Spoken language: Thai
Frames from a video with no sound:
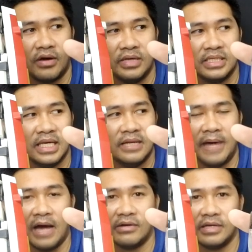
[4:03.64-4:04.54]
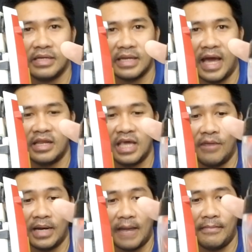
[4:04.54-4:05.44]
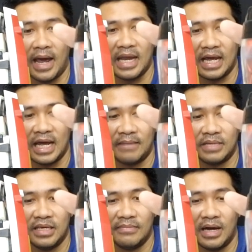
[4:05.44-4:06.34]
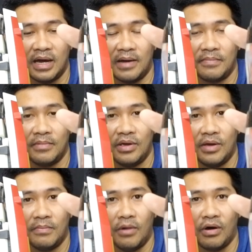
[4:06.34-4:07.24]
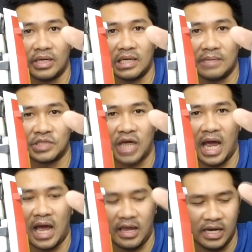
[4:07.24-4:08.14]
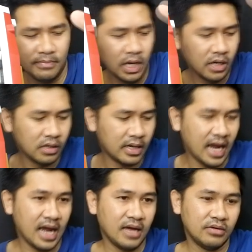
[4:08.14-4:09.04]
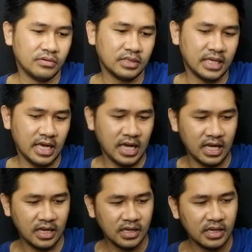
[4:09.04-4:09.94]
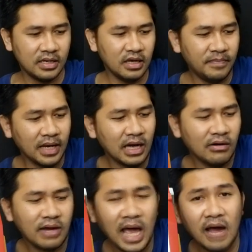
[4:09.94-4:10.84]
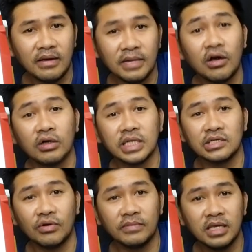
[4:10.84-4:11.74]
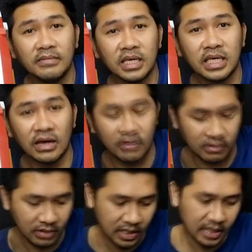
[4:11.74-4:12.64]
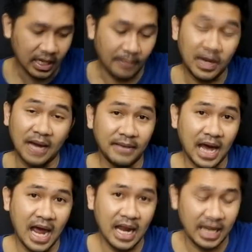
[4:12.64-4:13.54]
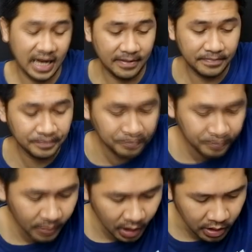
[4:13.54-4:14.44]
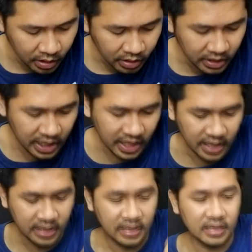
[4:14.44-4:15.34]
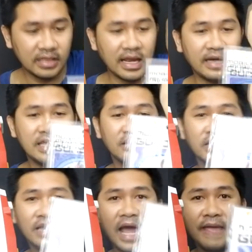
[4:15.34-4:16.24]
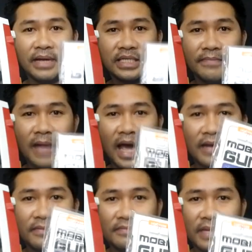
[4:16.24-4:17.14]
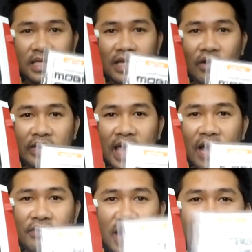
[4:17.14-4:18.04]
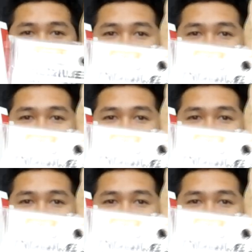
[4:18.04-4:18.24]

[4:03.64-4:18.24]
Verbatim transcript: ออริจินหรือเปล่านะที่เอามาทำใหม่นะครับที่มาบอกเกี่ยวกับชาเอเนเบิลนะโอเค นี่เป็นคร่าวๆนี่เป็นของสะสมที่ไม่เกี่ยวกับการพลานะครับ นี่อย่างนี้ก็ได้มา10บาท เป็นที่รองแก้วหน้า